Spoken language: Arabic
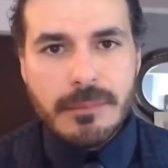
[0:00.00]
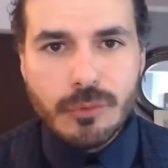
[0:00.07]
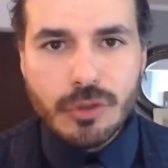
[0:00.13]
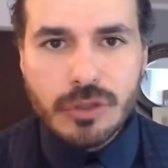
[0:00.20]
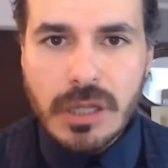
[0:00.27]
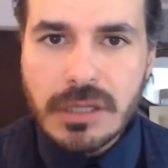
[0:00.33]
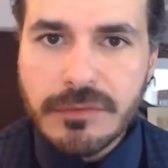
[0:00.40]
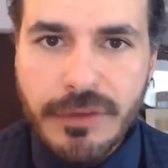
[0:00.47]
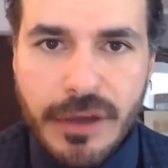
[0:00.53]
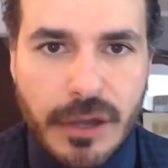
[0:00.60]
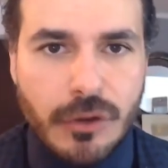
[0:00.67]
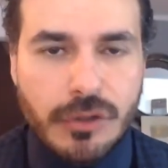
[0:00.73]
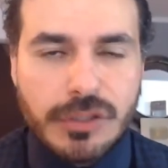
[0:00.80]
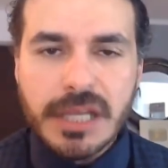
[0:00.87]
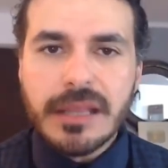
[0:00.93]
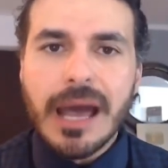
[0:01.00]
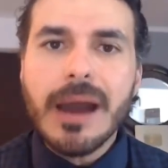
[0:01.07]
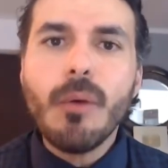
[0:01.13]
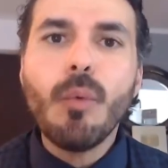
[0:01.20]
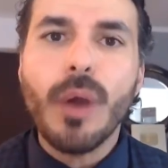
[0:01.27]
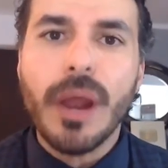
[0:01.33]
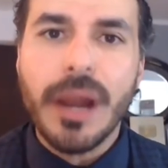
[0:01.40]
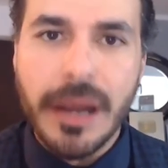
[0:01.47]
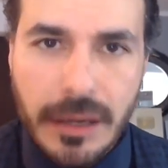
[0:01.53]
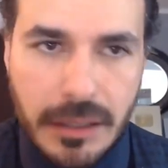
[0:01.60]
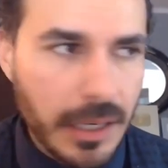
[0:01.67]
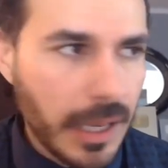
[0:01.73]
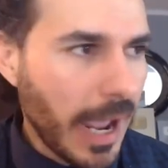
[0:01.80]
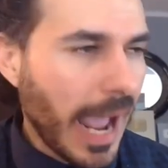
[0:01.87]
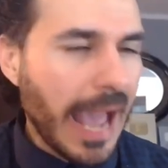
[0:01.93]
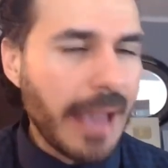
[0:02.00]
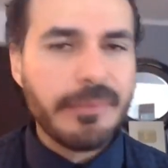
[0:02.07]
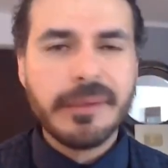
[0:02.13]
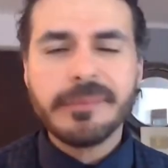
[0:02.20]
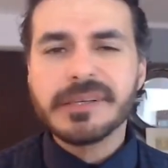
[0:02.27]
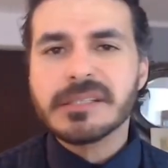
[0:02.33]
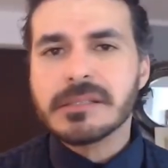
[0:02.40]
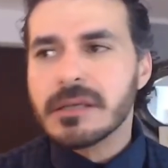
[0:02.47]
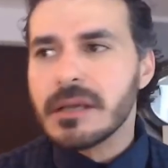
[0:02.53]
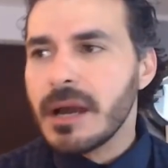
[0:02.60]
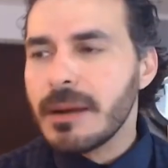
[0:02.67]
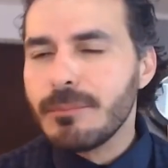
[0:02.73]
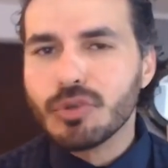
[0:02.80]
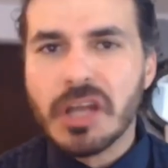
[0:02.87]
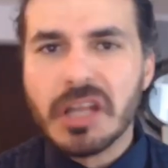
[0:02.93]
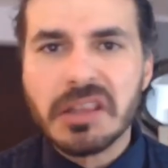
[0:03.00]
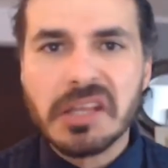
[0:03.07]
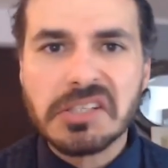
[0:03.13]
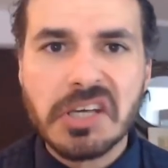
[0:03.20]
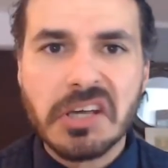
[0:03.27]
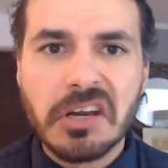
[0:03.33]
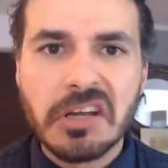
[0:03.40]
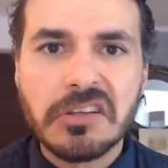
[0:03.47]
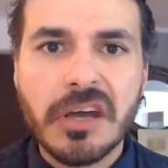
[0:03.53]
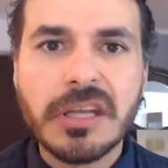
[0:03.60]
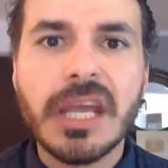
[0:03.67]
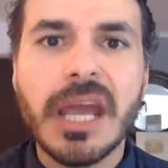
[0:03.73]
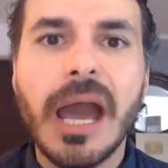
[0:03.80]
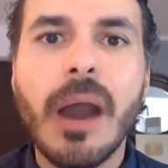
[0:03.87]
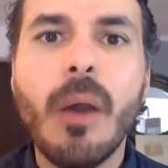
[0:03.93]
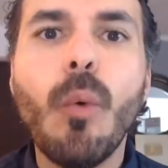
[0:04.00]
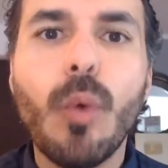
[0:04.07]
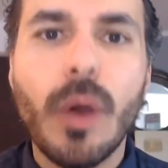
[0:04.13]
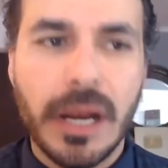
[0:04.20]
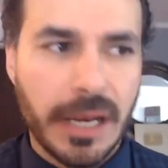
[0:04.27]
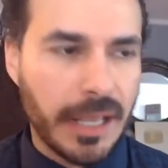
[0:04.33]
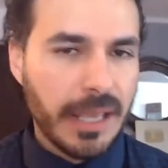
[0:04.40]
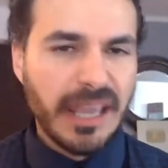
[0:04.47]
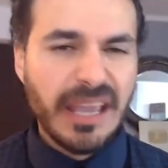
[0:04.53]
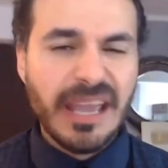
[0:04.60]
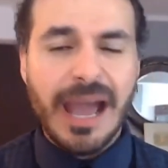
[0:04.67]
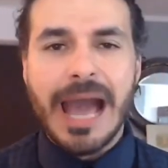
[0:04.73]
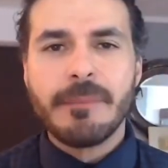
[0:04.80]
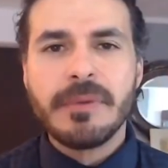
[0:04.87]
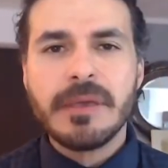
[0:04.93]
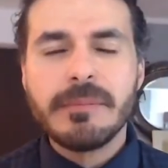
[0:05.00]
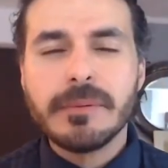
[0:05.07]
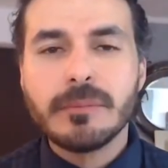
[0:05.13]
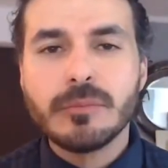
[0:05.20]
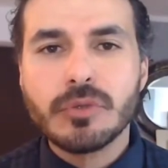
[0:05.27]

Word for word: مضاد فيروسات اول يا حبيبي الصيام مضاد سرطاني اول يا حبيبي